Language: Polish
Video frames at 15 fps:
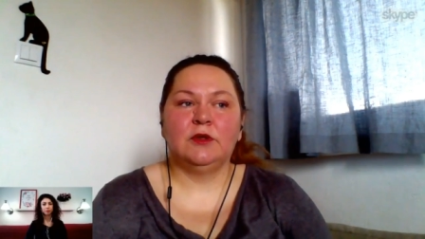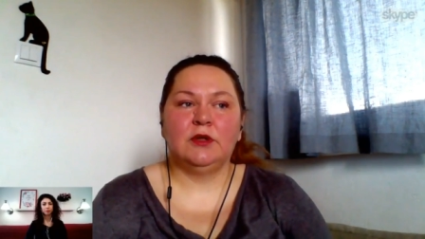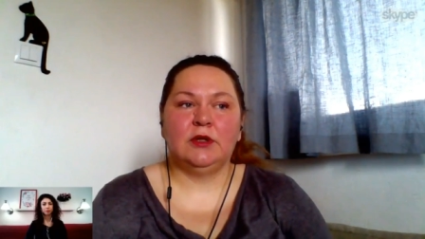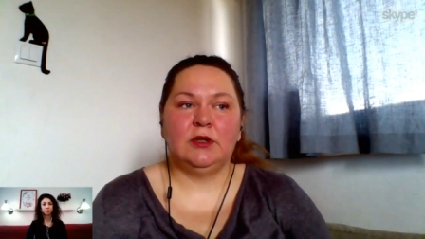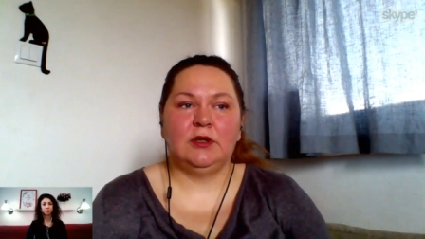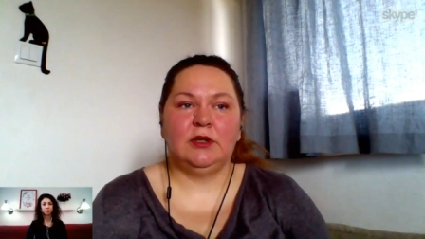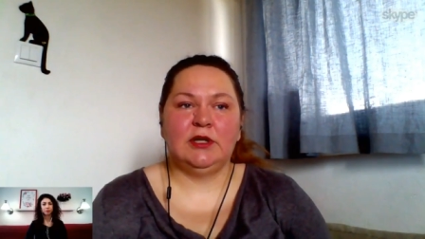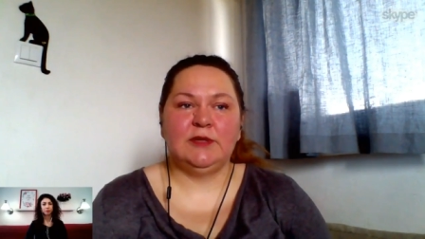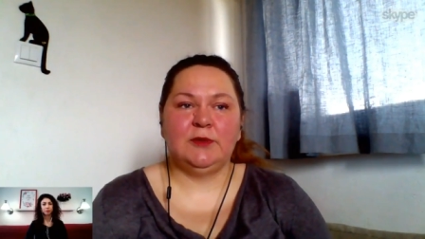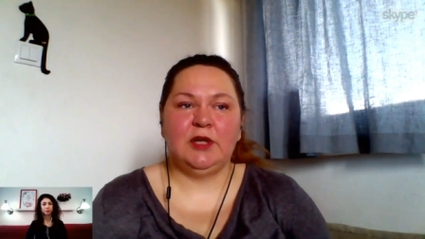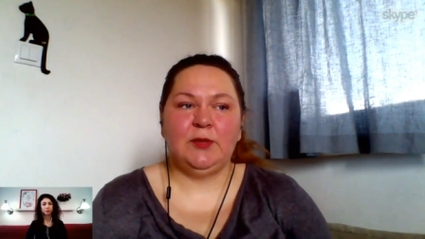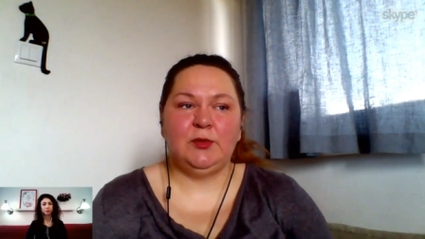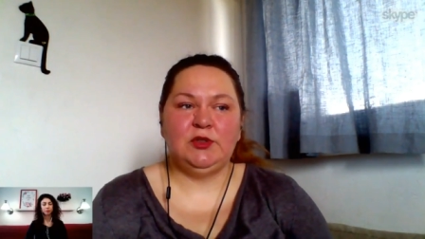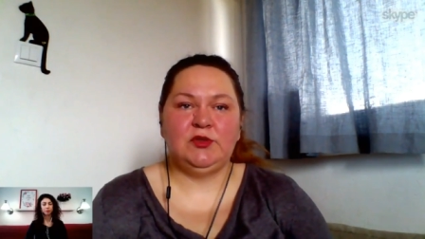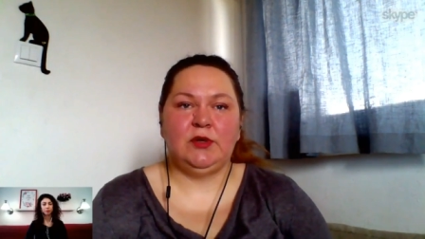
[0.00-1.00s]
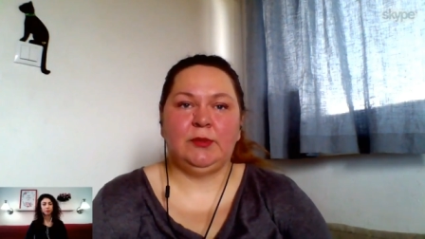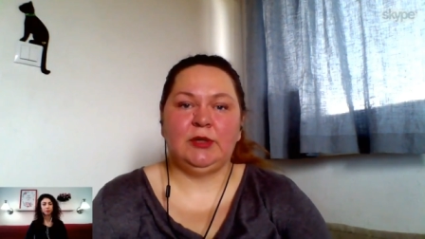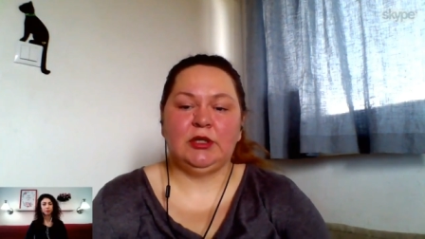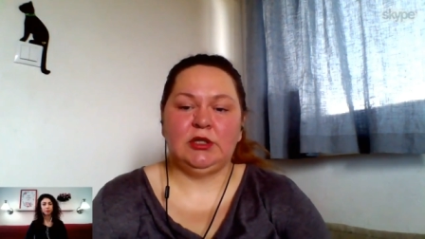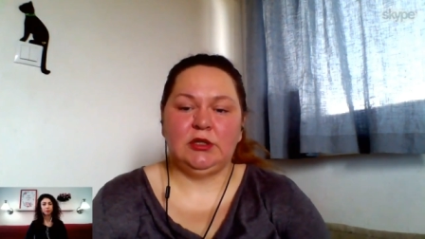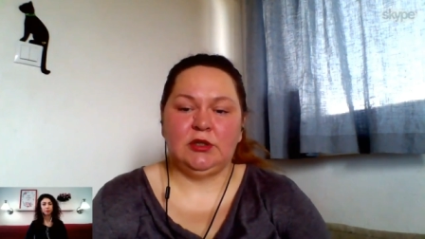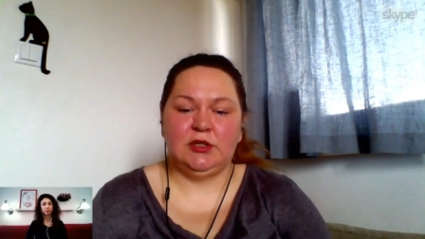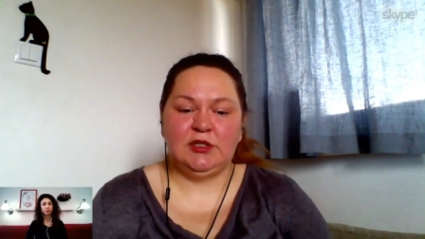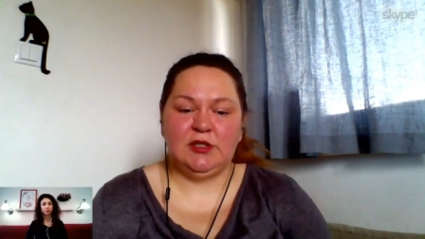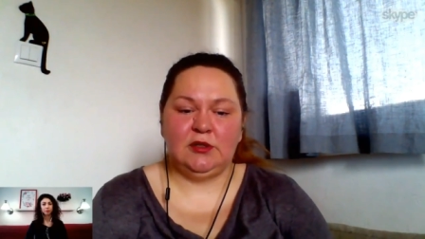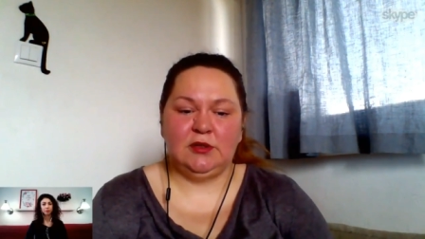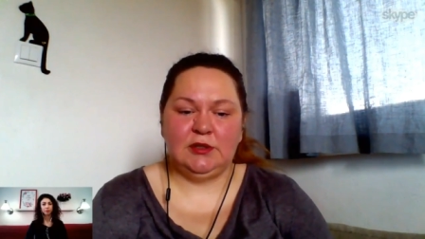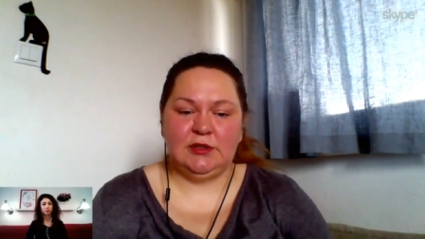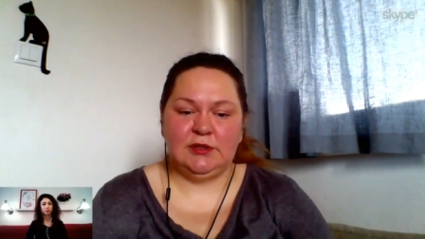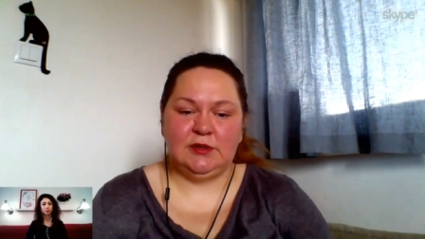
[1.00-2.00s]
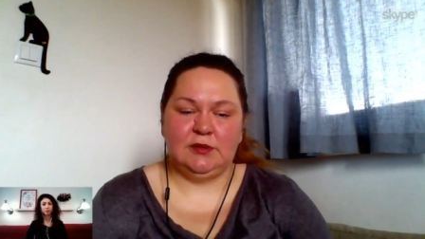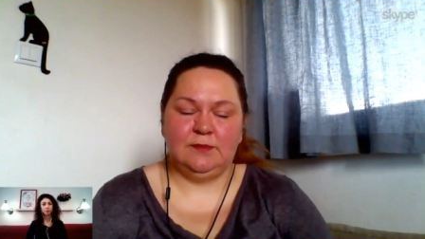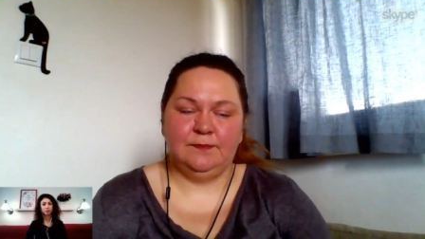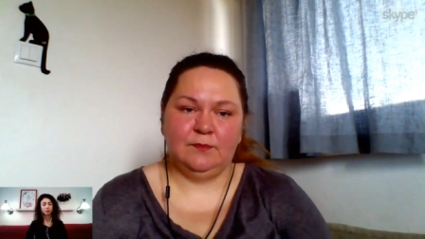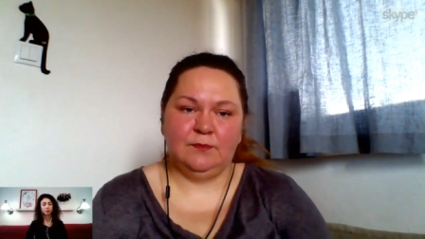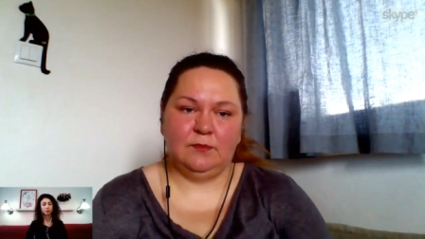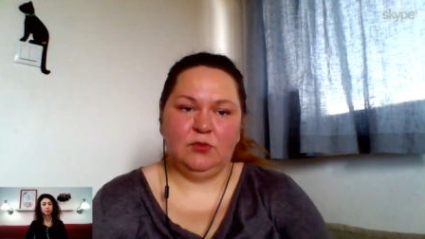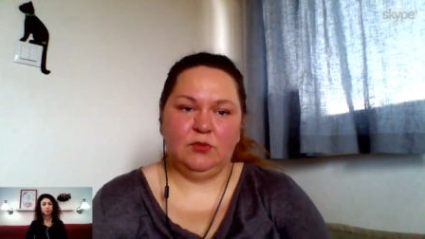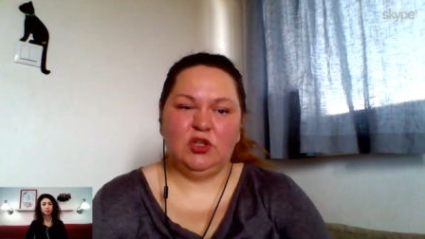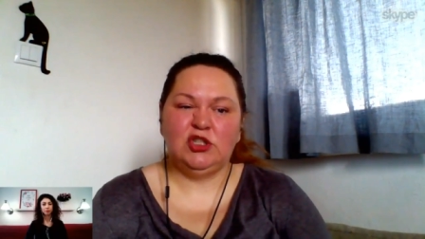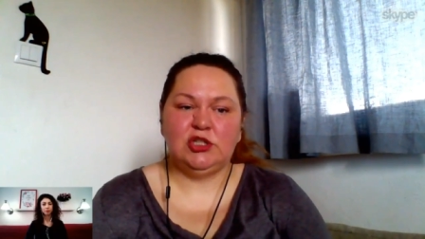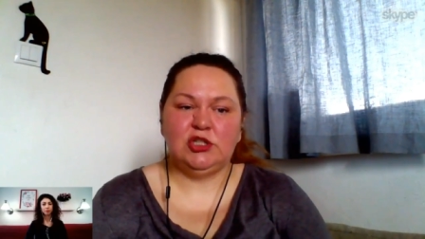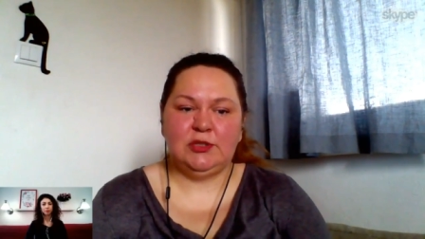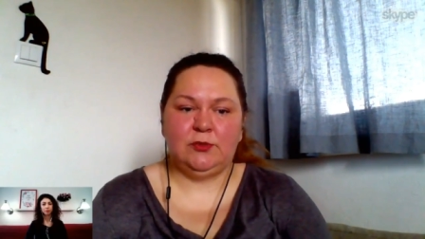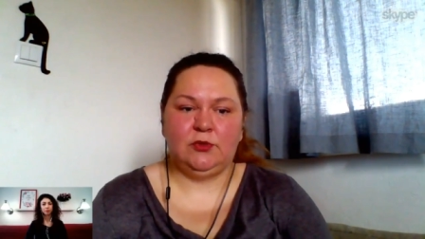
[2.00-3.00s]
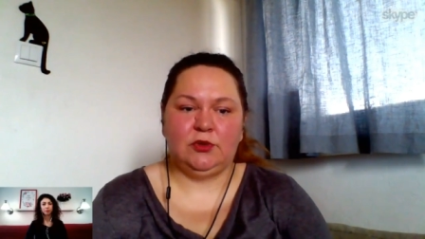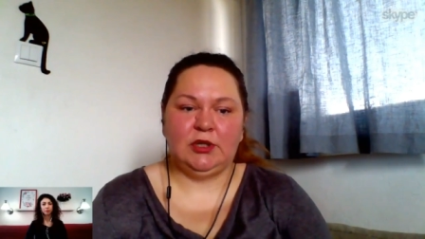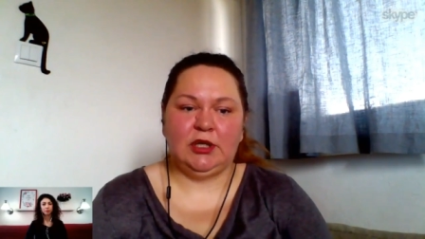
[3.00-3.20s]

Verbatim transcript: ja, ja pędziłam takie, e, e, moje życie było takie